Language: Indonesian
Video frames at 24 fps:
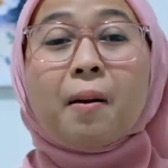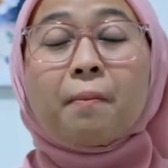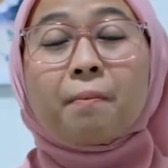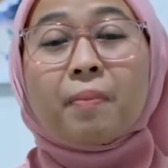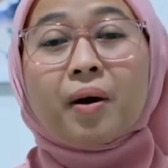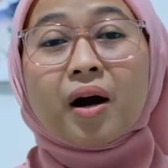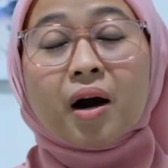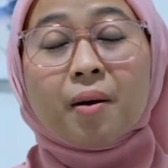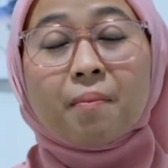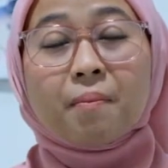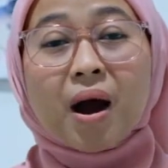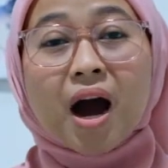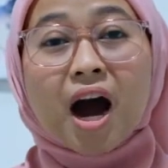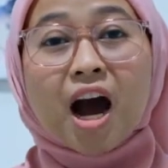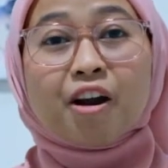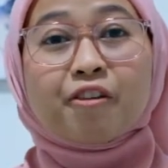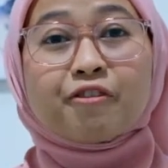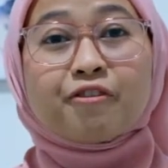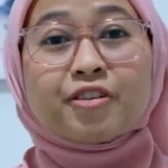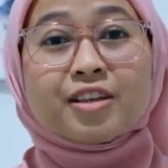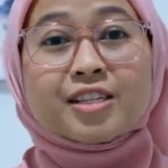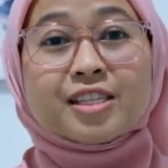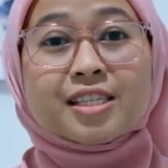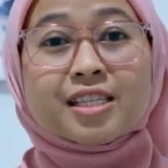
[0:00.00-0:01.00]
Pengembangan
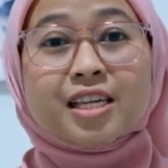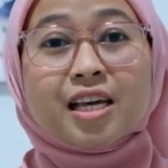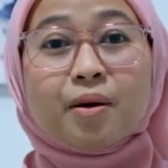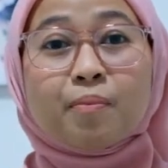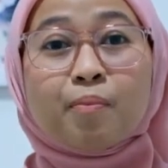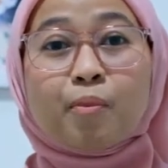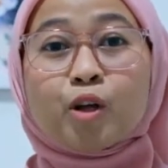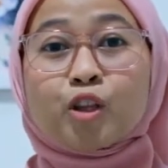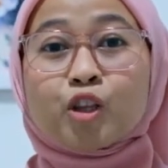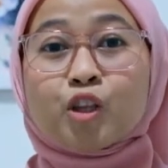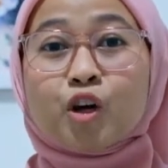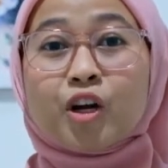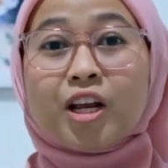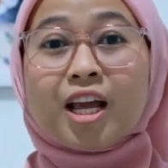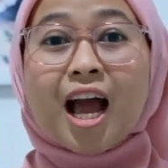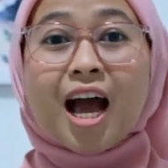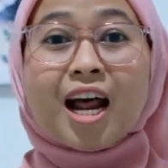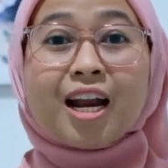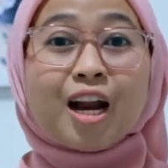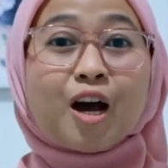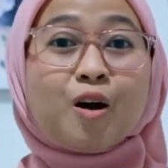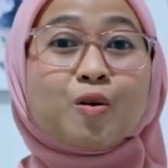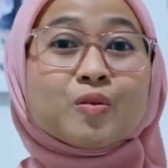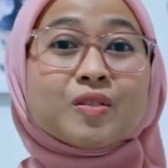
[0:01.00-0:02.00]
fisik motorik
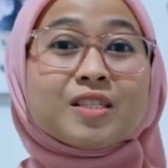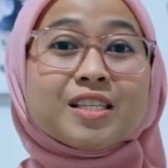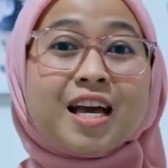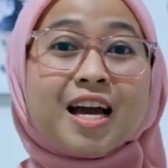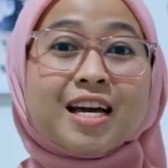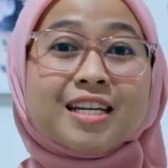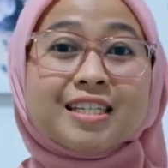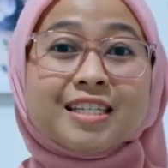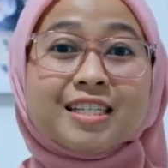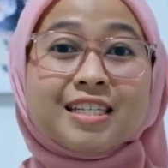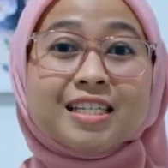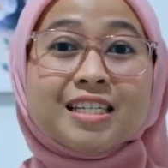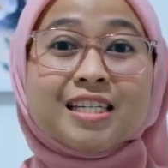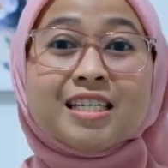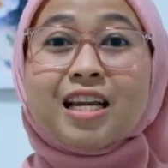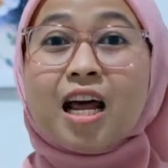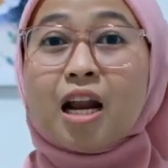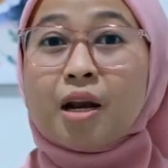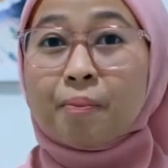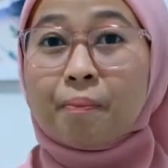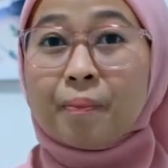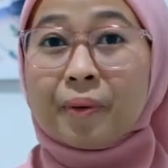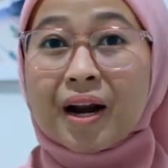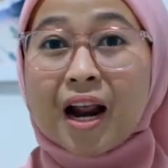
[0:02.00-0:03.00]
anak usia dini
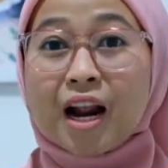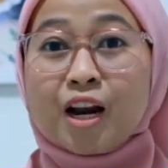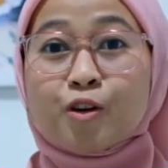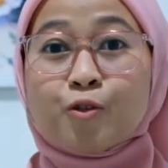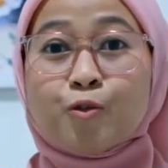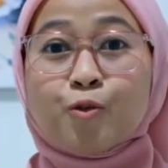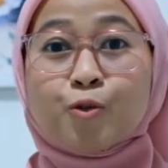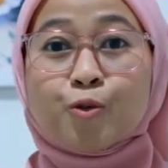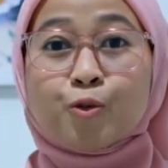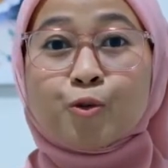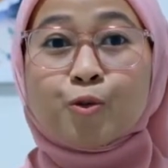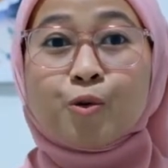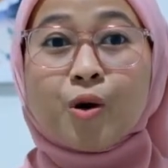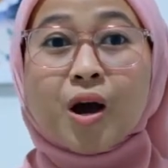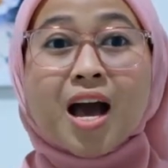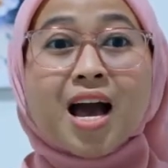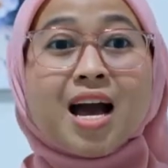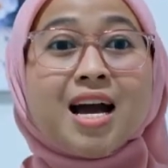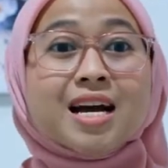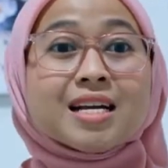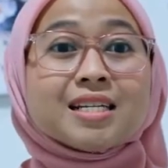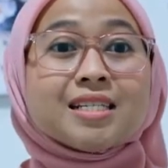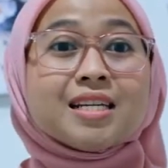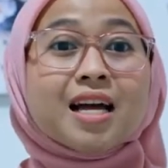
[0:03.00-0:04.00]
dan peran guru
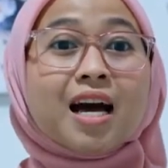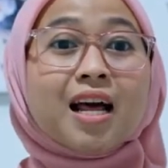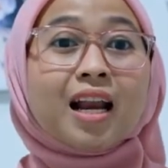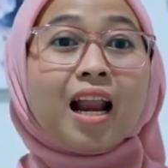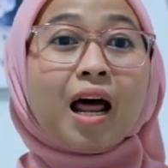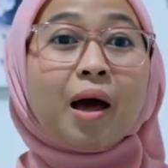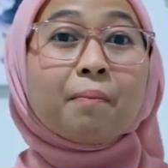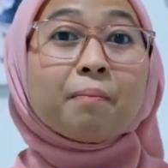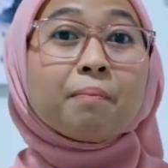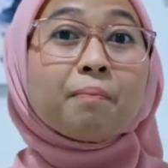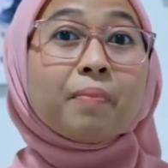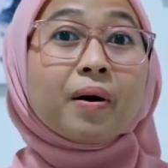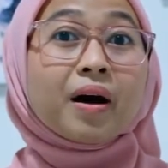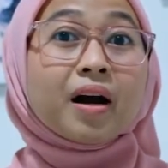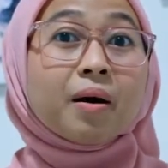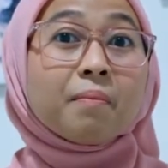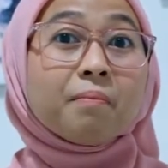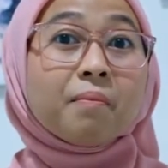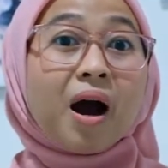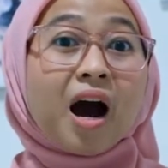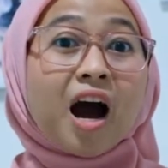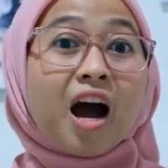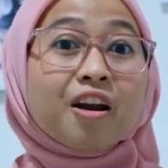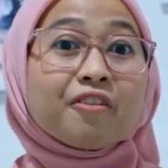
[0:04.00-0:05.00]
dalam
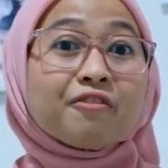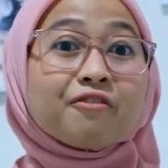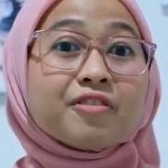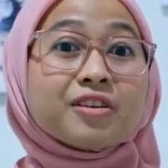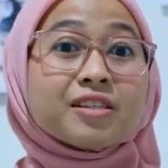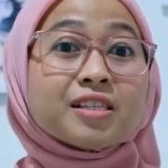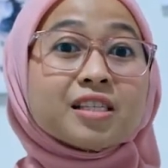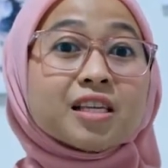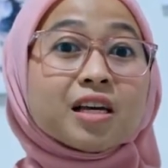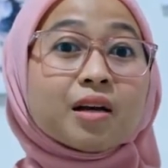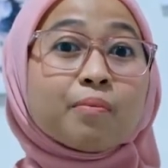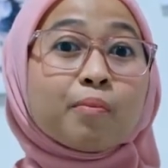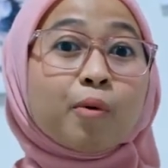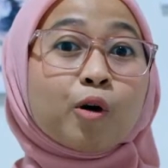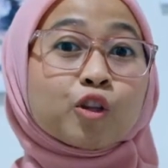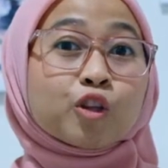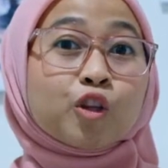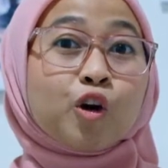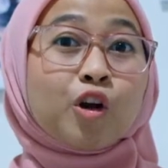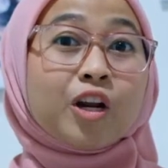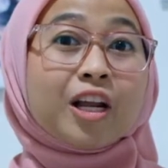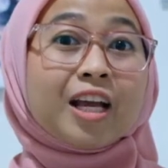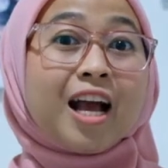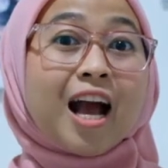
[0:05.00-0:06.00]
pengembangan fisik
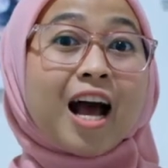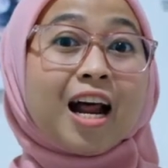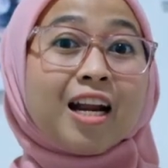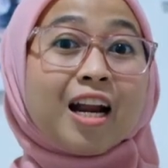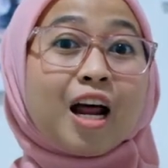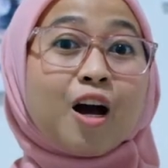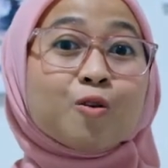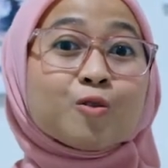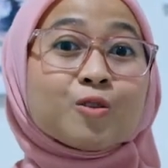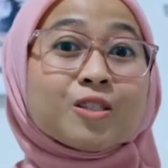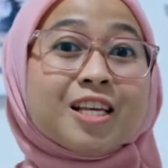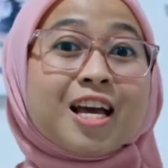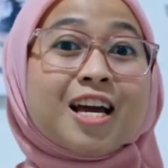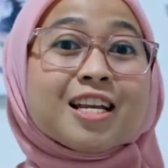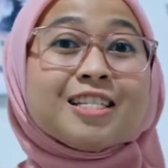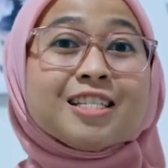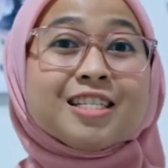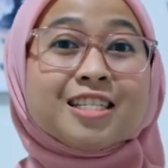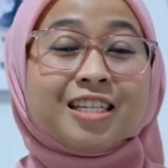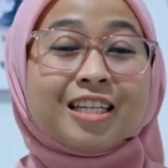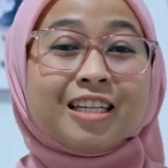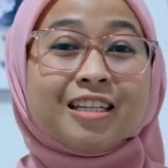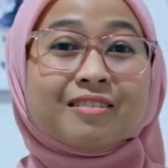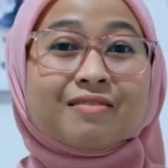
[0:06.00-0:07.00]
motorik anak usia
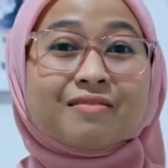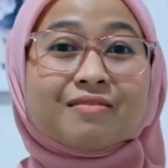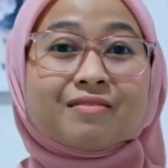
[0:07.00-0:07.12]
dini.